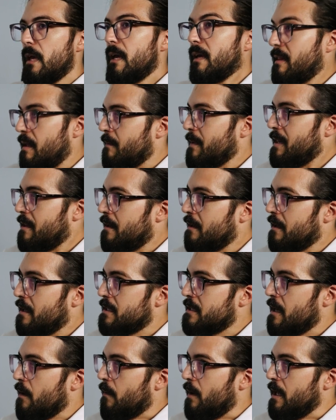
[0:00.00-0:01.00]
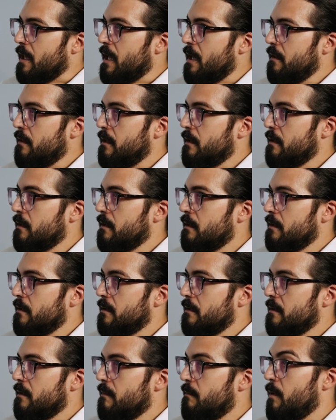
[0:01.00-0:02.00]
que también tienen esa cualidad
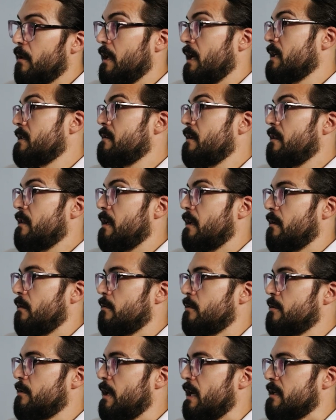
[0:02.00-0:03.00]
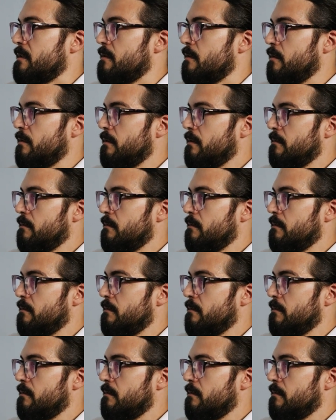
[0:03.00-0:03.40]
podrías decir, ostras, ¿no?